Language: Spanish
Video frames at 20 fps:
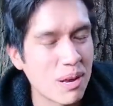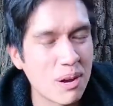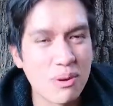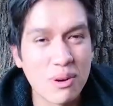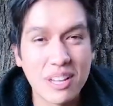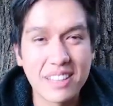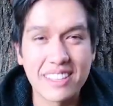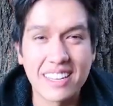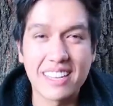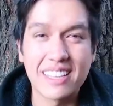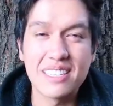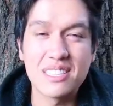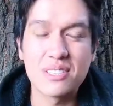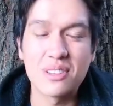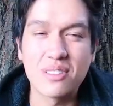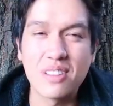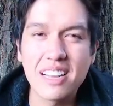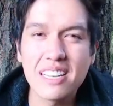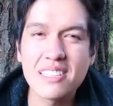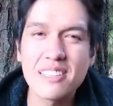pero el
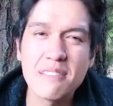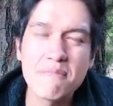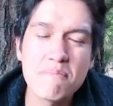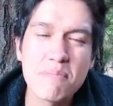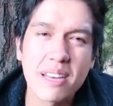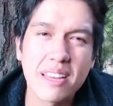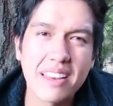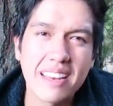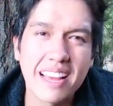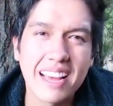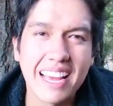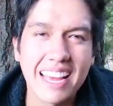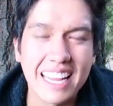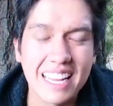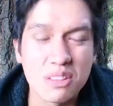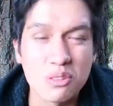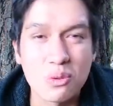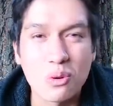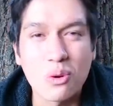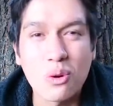tradicional siempre era
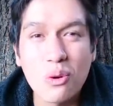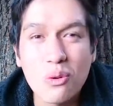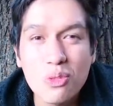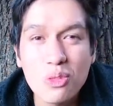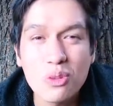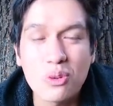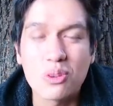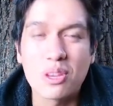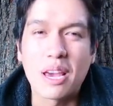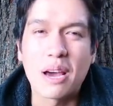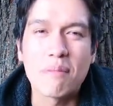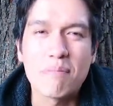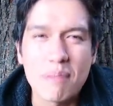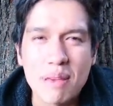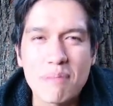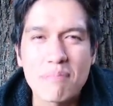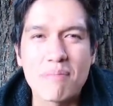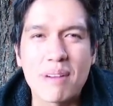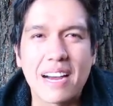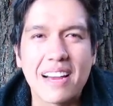el turrón Doña
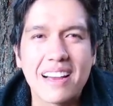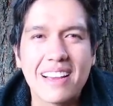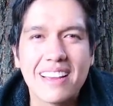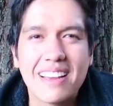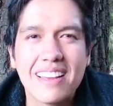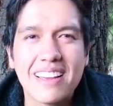Pepa.